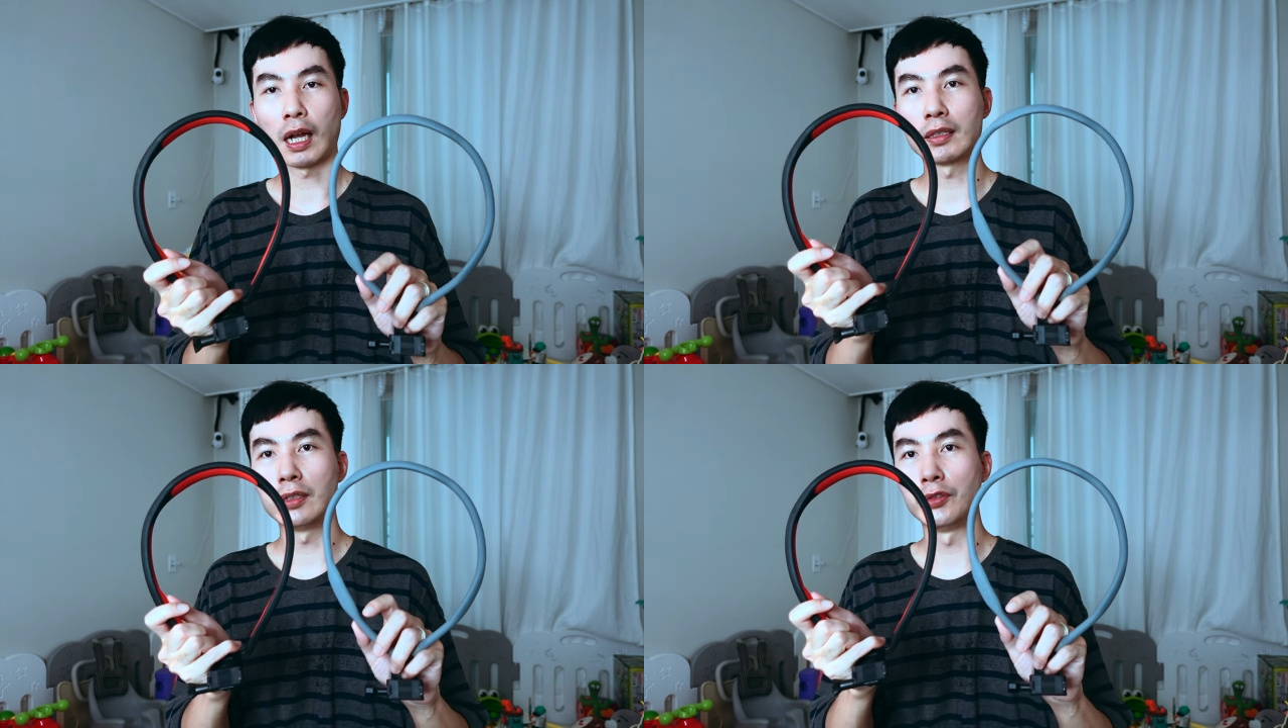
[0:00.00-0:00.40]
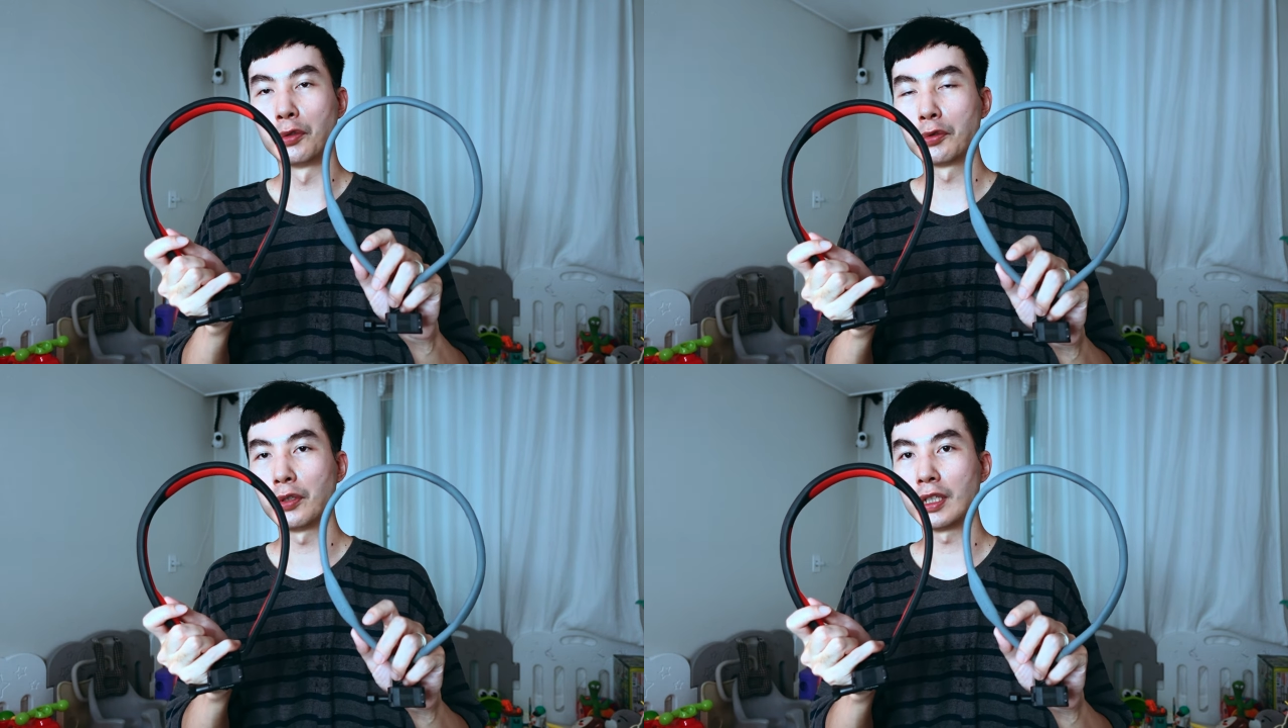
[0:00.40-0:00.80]
같은
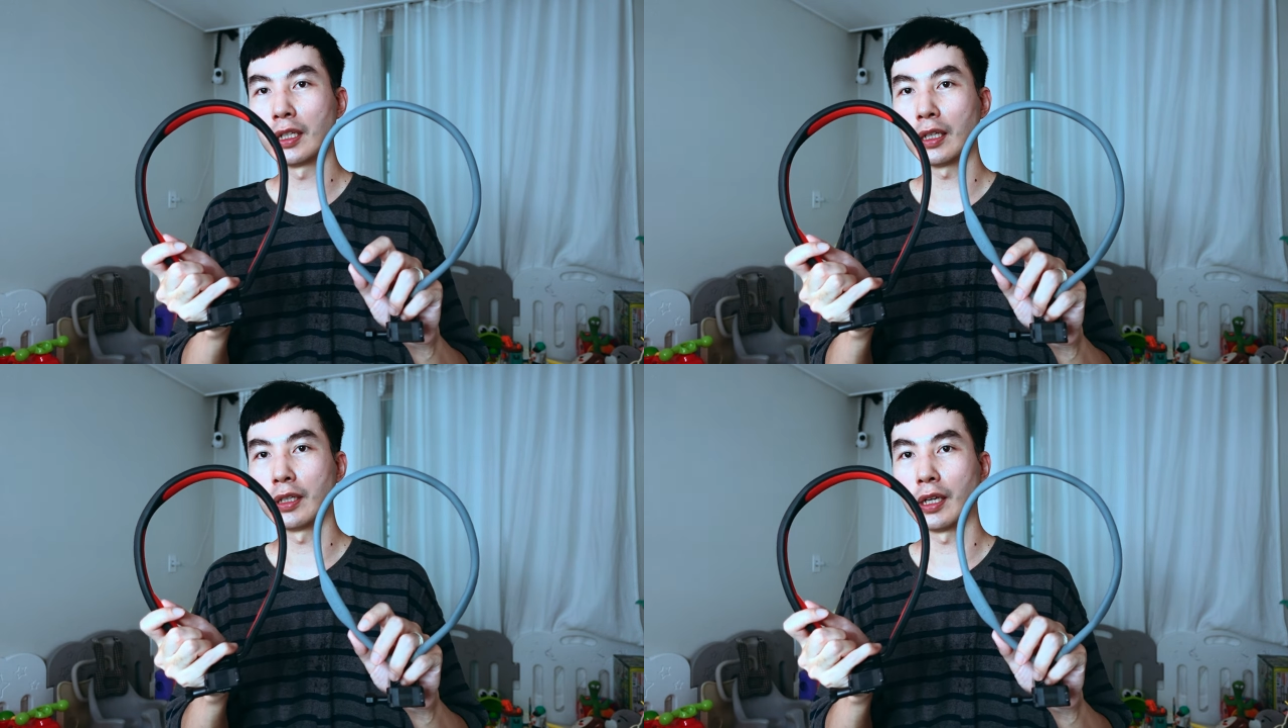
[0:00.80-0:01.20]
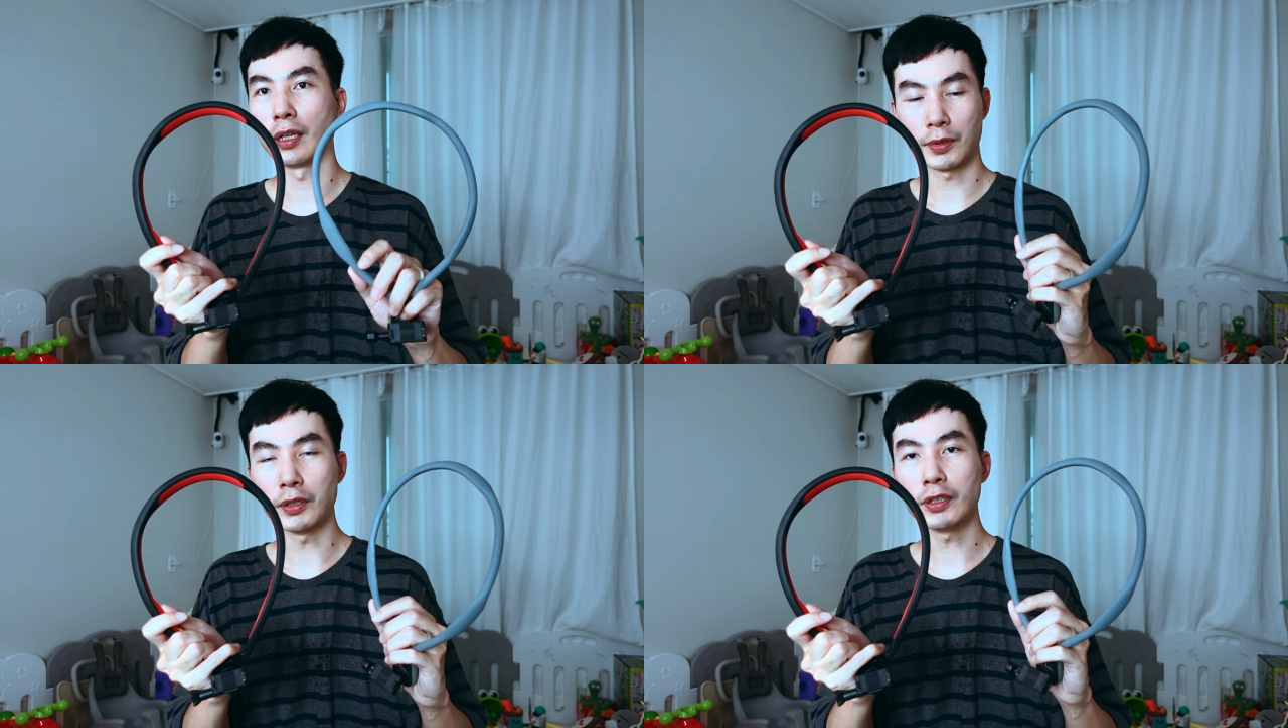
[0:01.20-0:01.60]
용도이긴
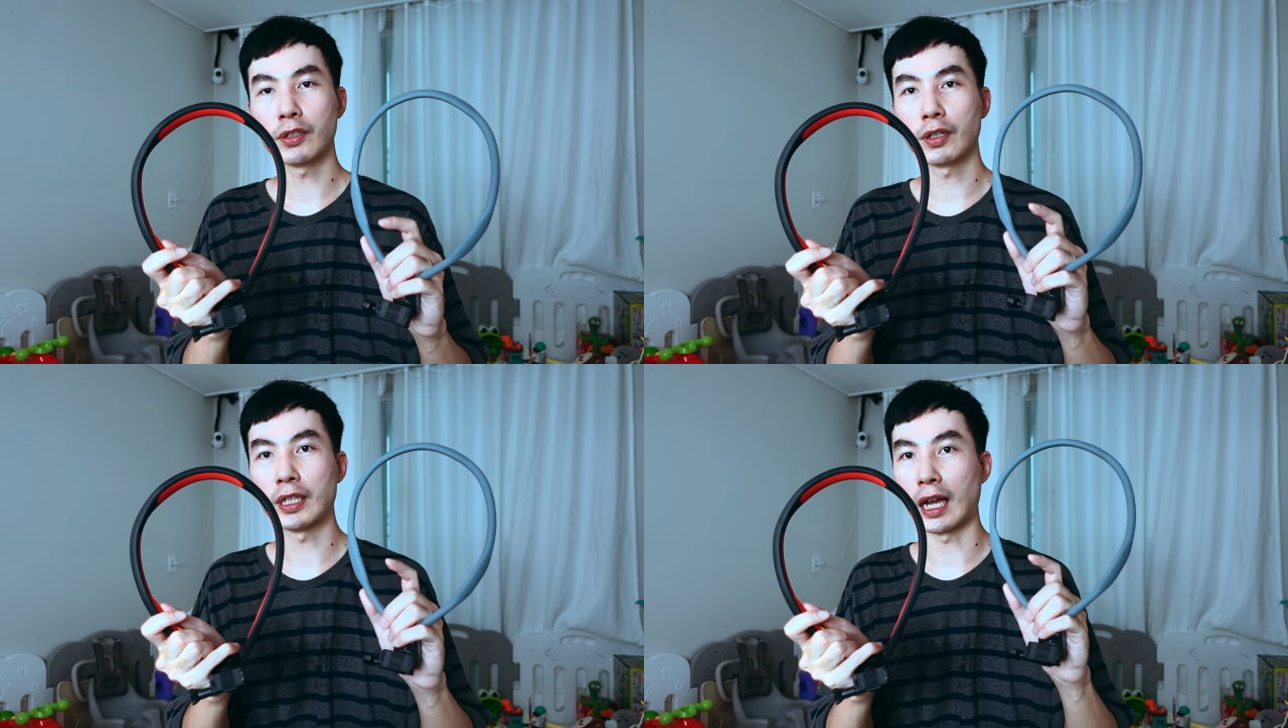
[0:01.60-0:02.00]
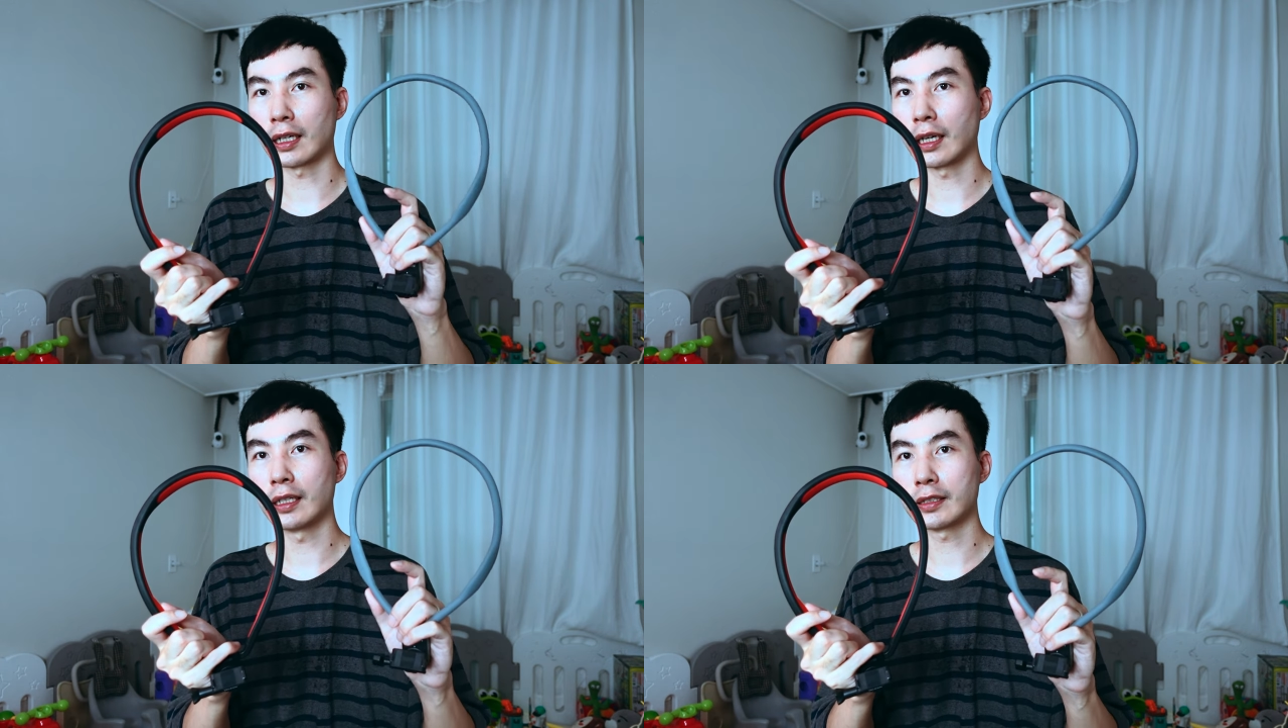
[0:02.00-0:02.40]
한데 편의성에
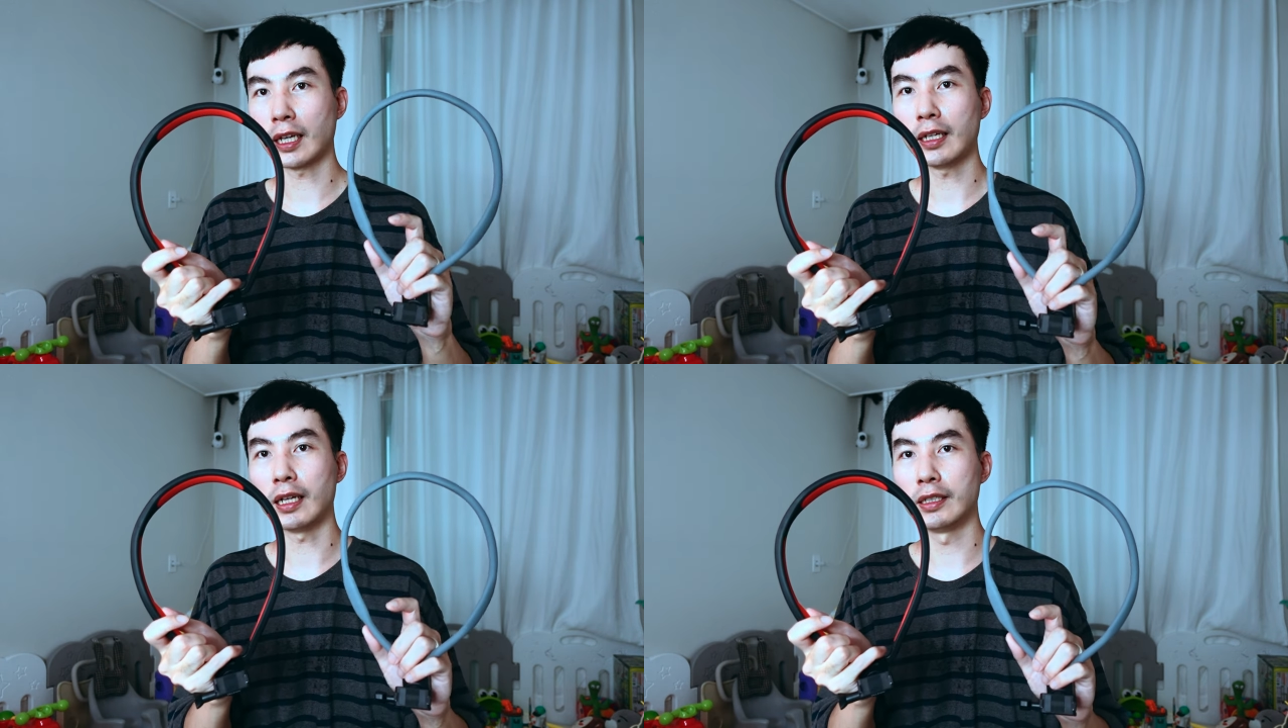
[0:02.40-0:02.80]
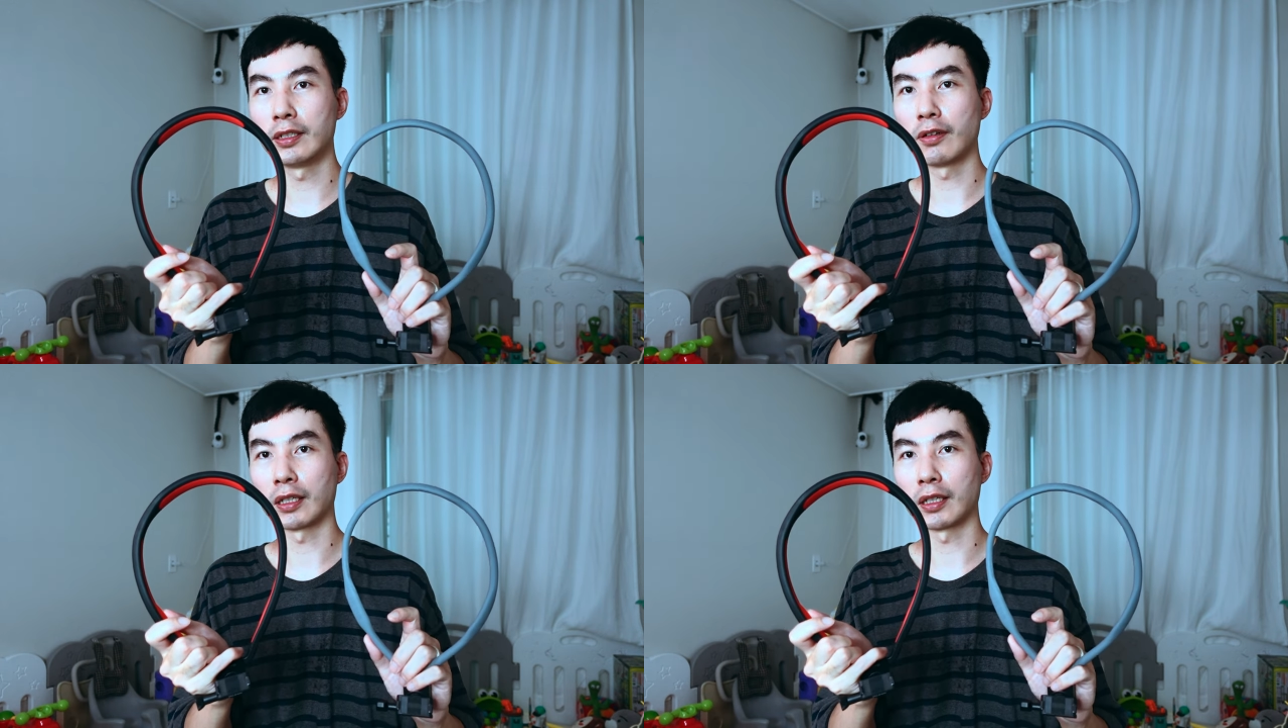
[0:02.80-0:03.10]
약간의 차이가 있는 것